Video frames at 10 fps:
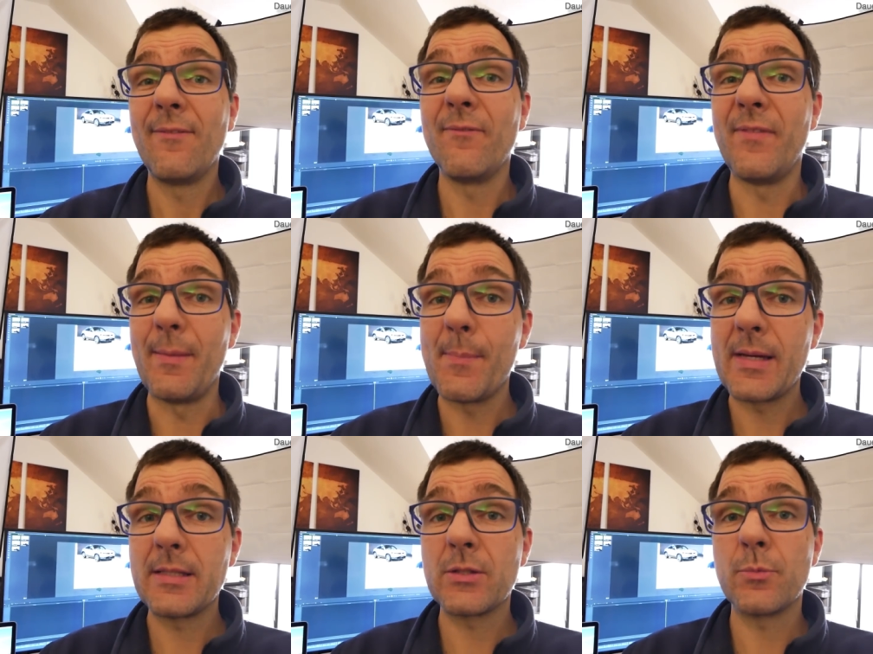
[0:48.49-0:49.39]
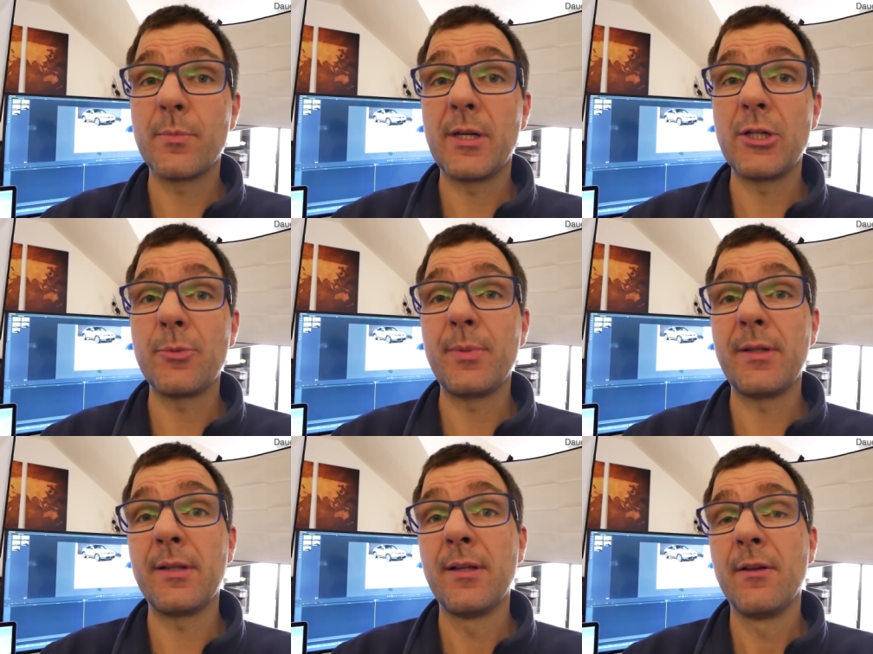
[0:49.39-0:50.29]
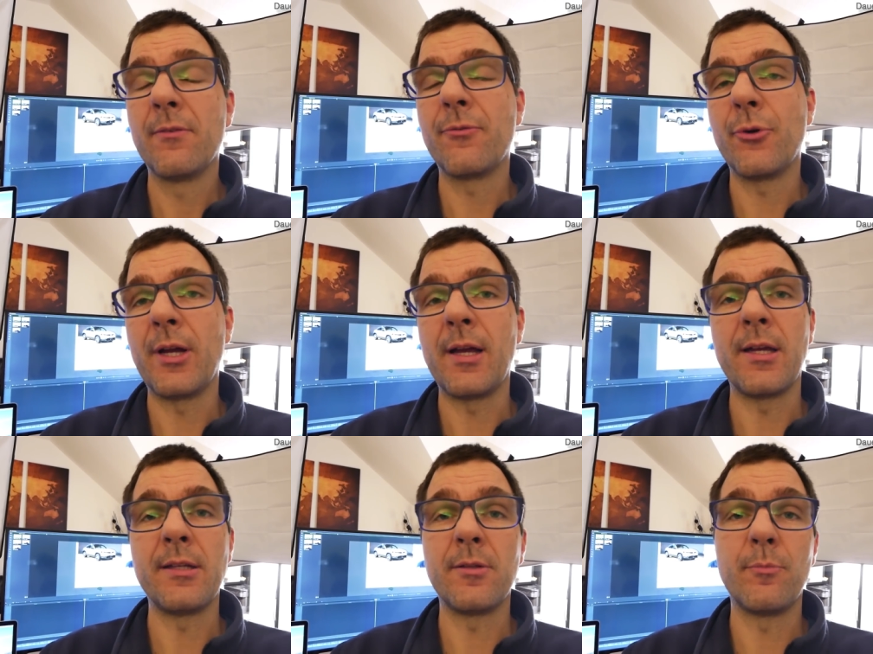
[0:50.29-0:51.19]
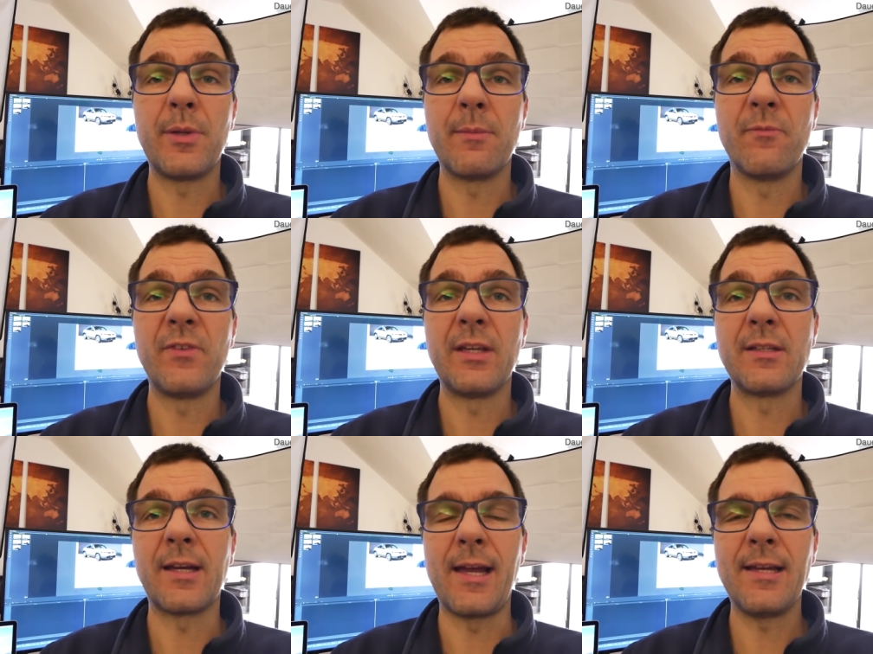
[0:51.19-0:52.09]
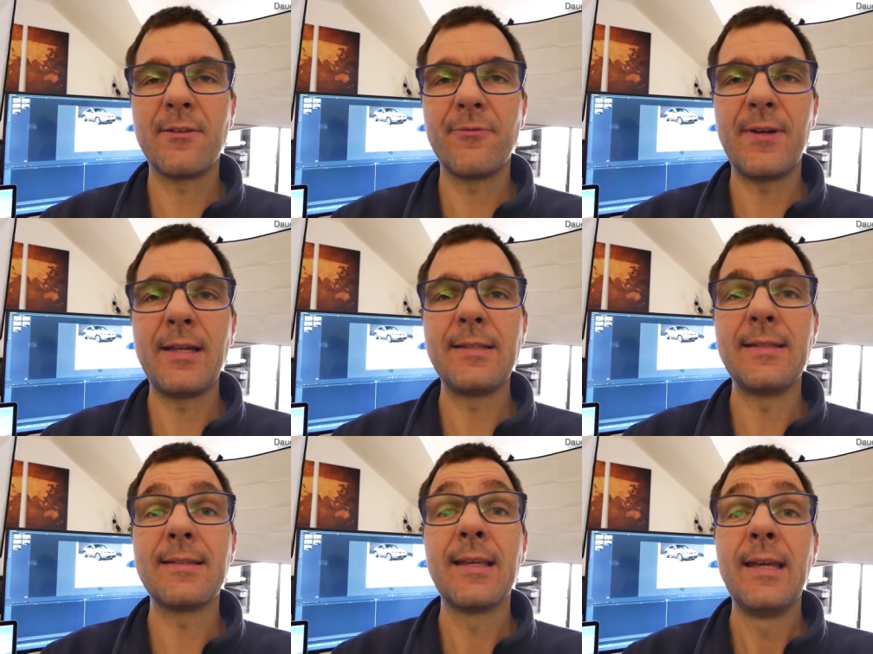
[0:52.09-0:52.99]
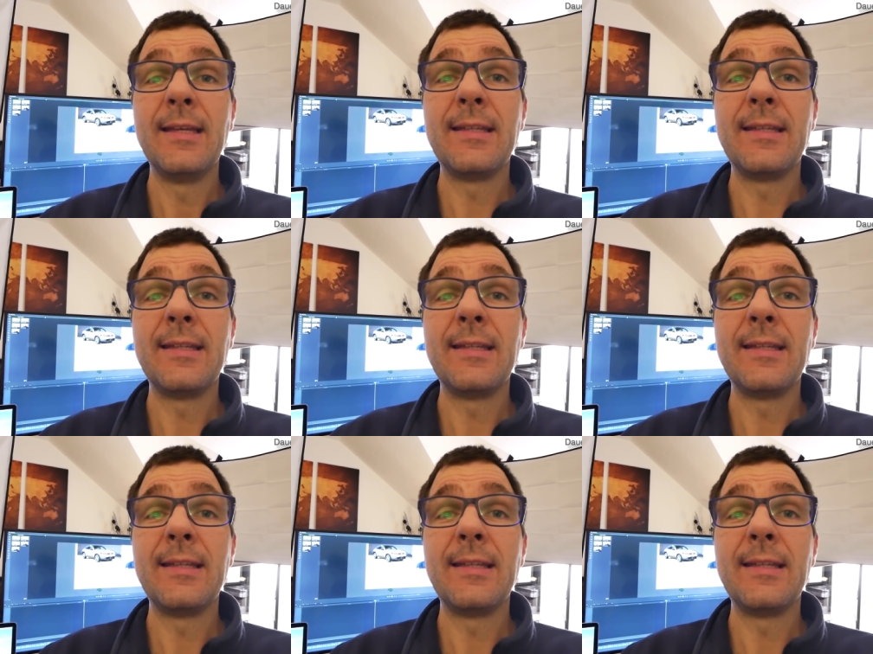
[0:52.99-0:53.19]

wenn man zum Beispiel vorher einen BMW 3er gefahren ist.